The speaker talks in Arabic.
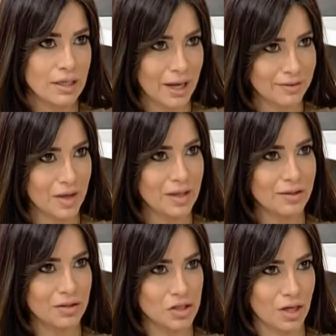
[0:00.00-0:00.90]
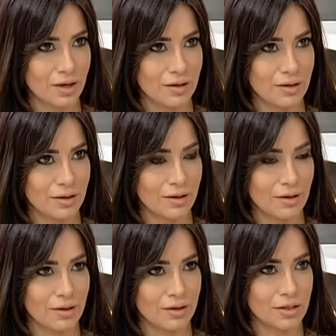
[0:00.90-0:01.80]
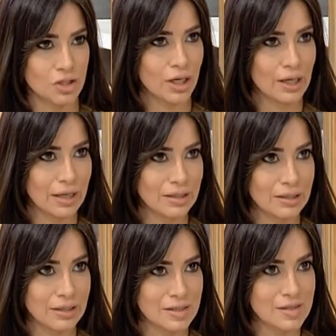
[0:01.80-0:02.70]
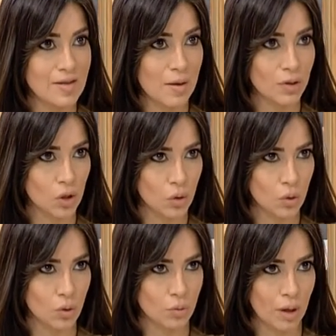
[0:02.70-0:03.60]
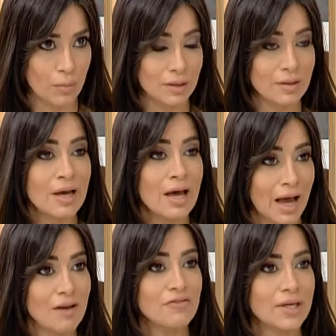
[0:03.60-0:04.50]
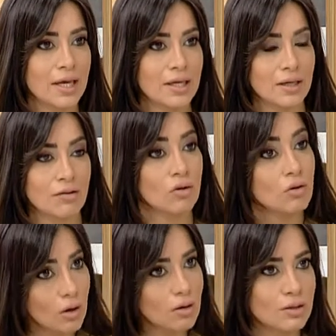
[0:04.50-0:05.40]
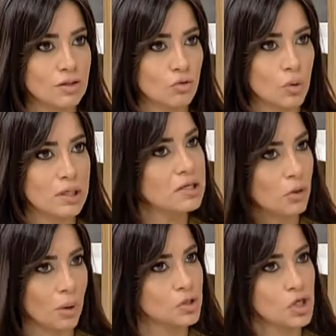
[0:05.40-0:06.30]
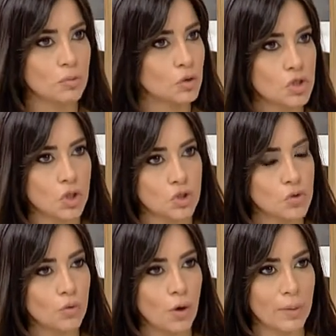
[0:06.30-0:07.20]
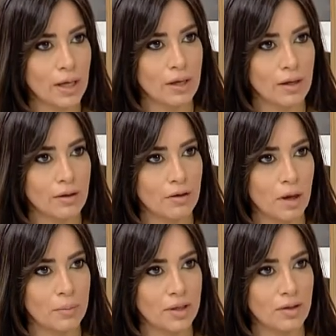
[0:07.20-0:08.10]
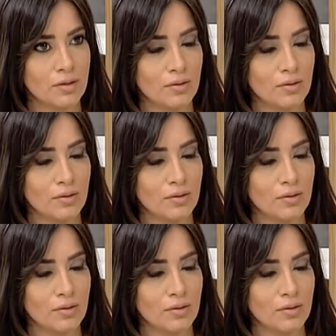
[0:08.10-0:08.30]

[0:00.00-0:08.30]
لحتى هي ترجع آه، تشغل هالسيستم كله مع بعض هل في كائنات انقرضت كليا وعم تجربوا ترجعوا تجيبوها من غير اماكن